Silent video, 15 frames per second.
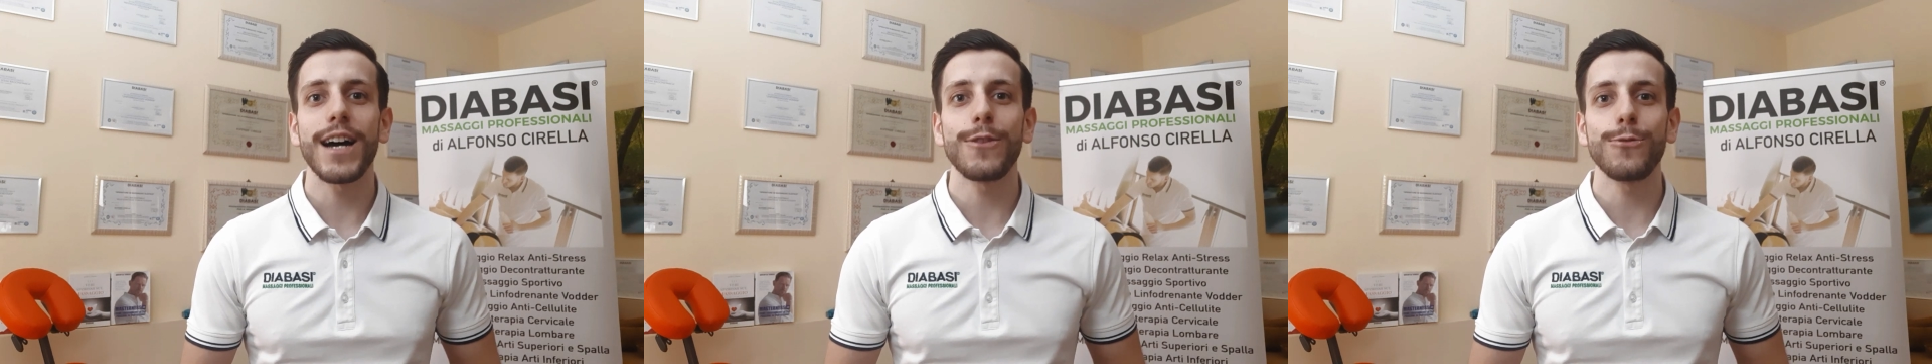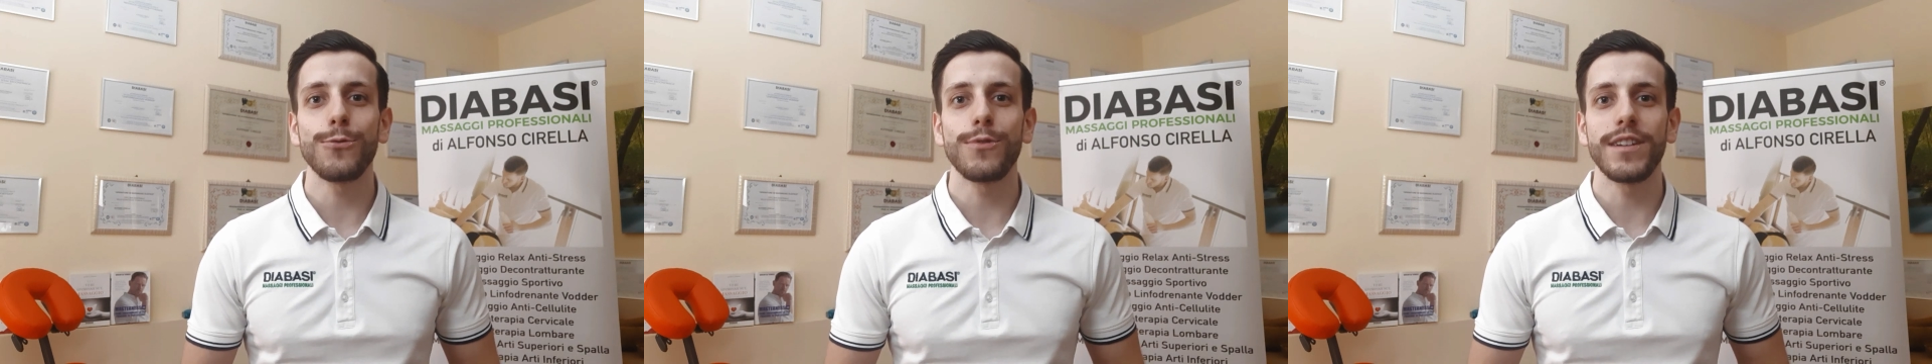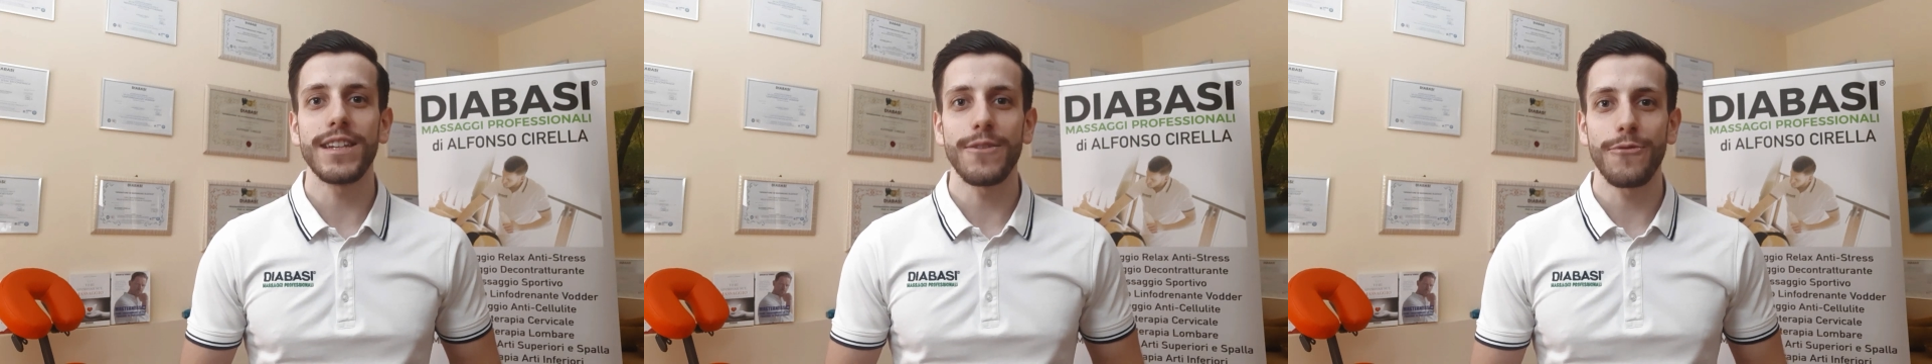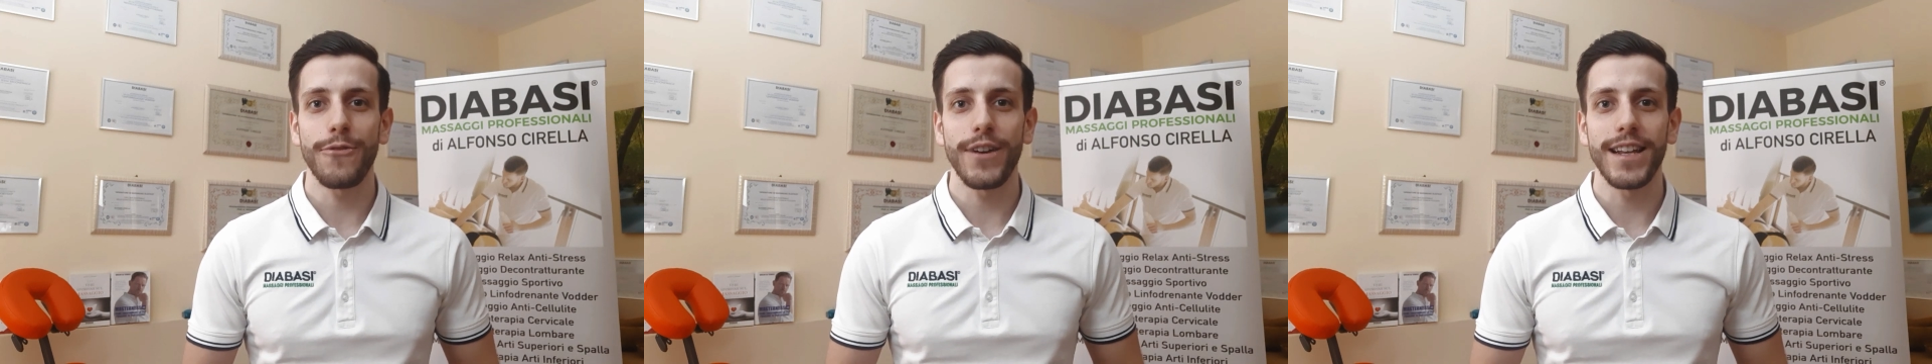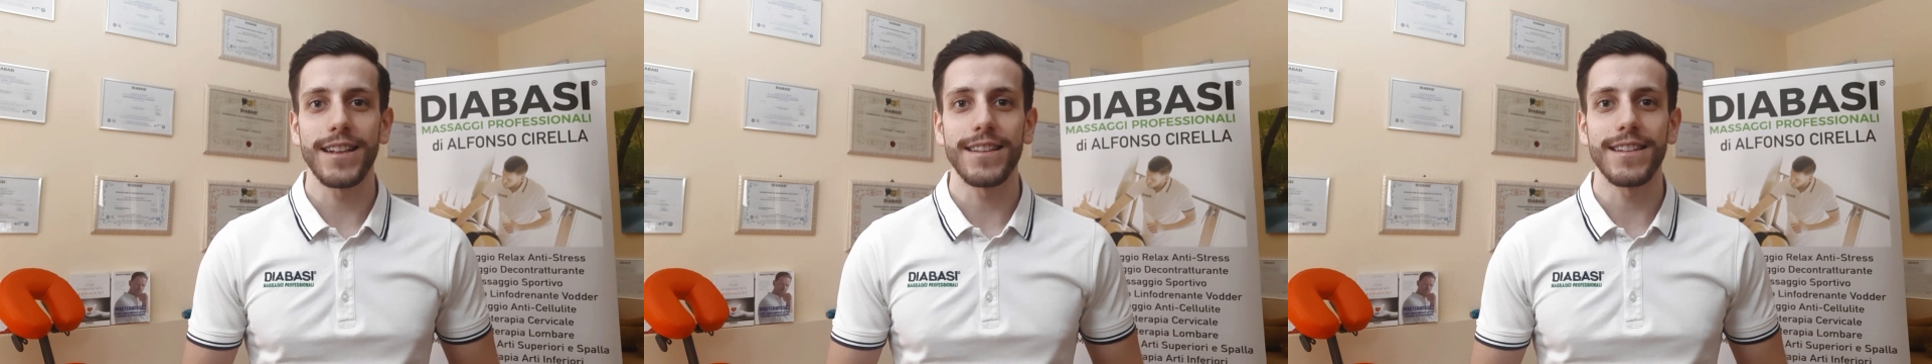a tutti gli
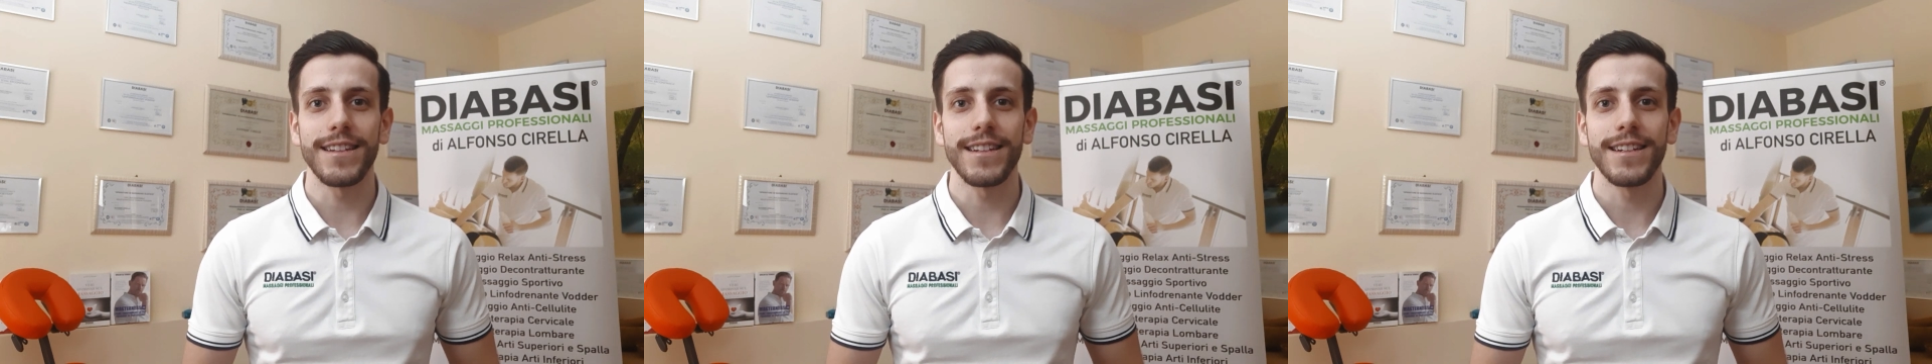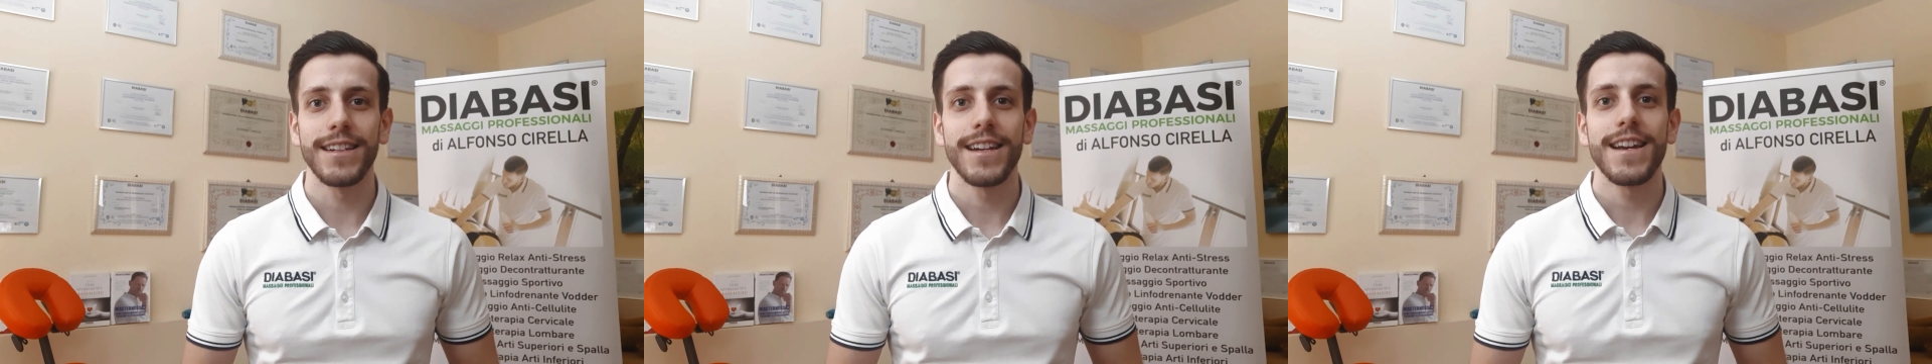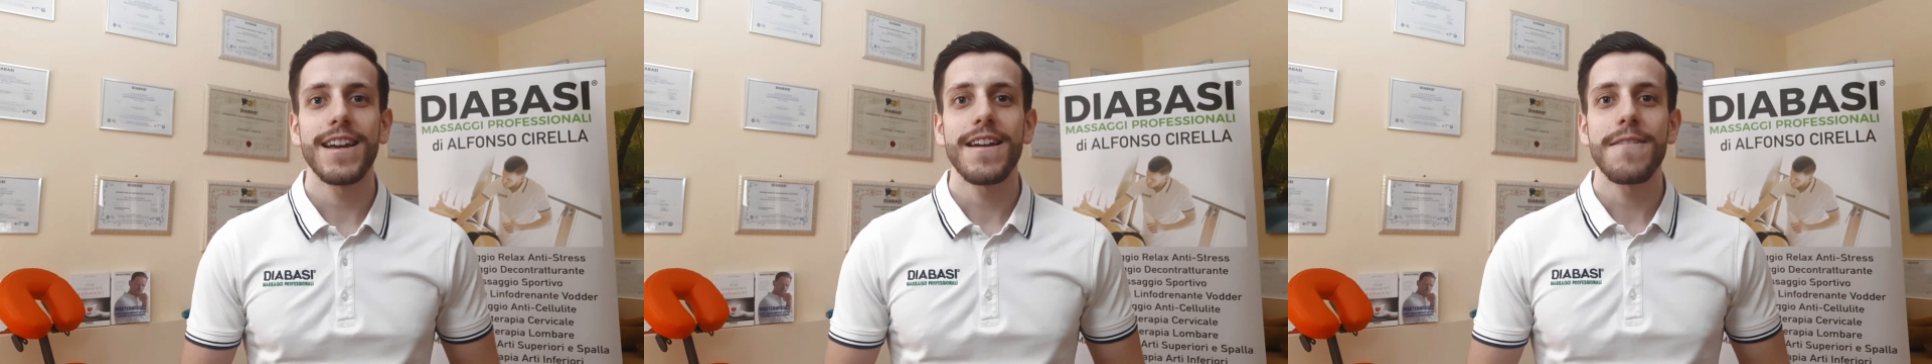effetti».